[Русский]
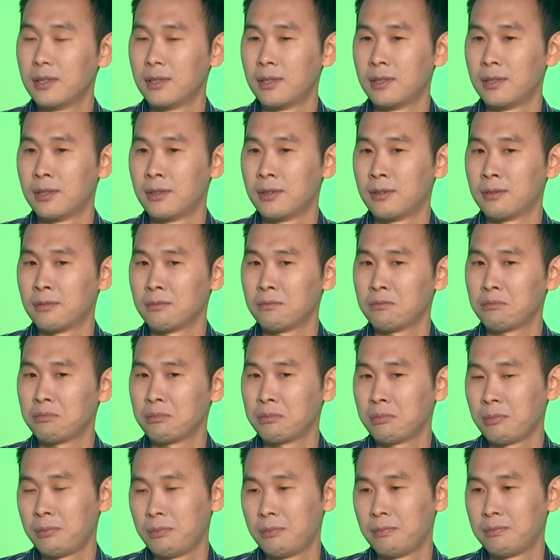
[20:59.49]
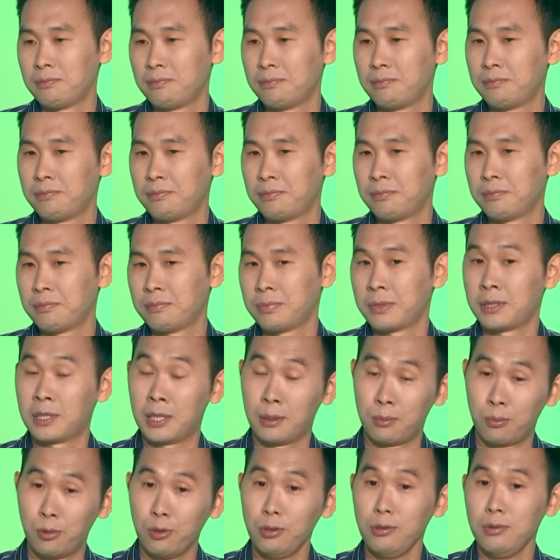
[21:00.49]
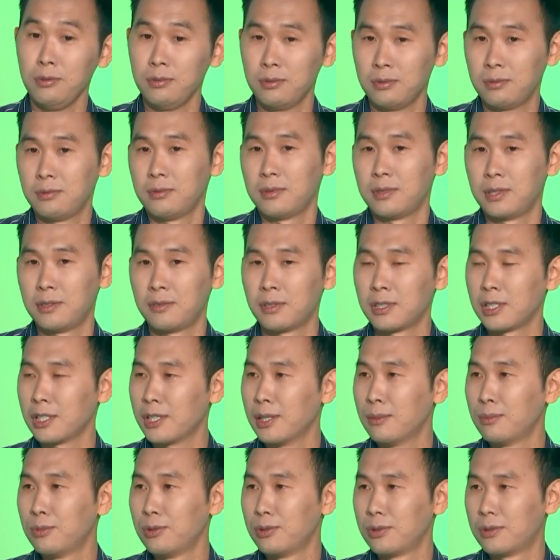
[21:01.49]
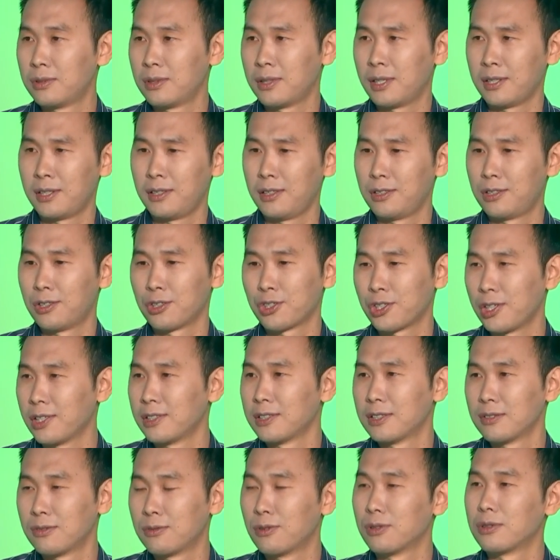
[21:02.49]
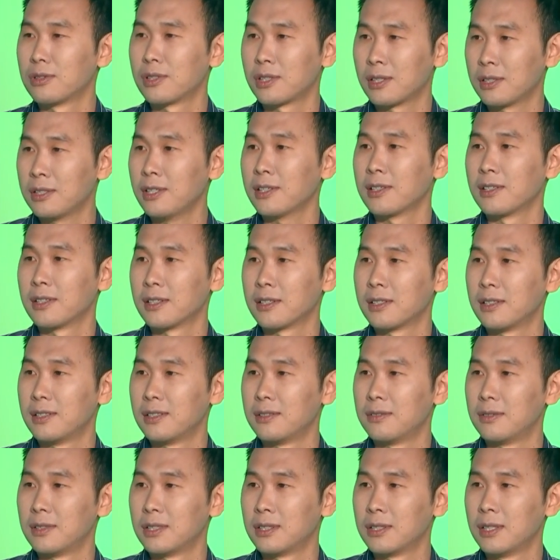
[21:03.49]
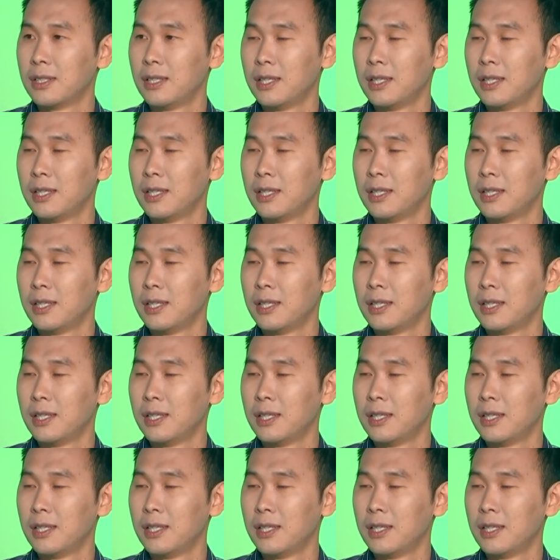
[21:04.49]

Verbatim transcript: А, Табол наверняка будет какие-то шансы в контратаках ловить.